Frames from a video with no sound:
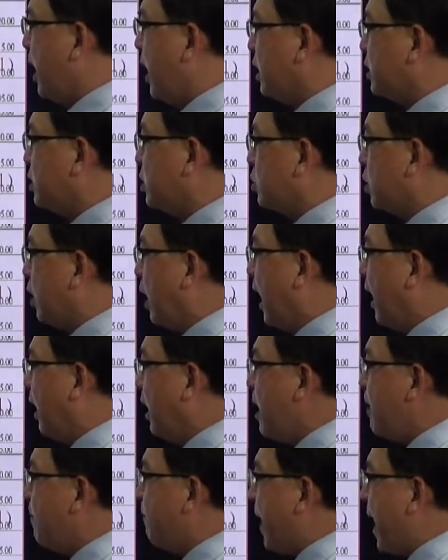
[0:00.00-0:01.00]
月二十九号
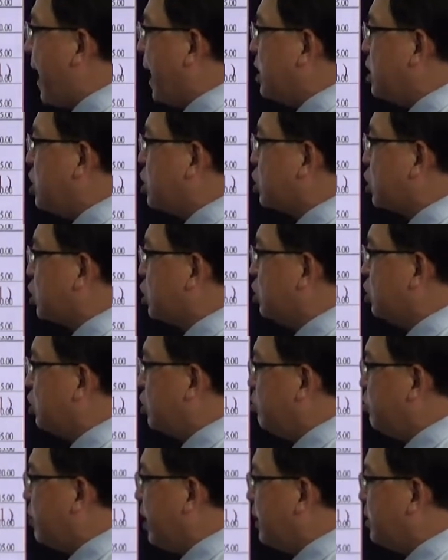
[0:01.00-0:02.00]
一百一十
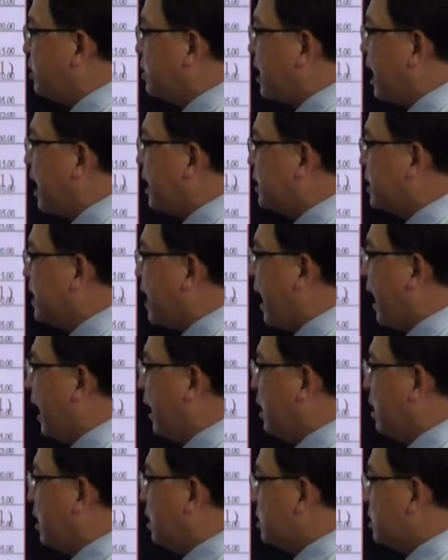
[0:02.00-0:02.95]
元上下，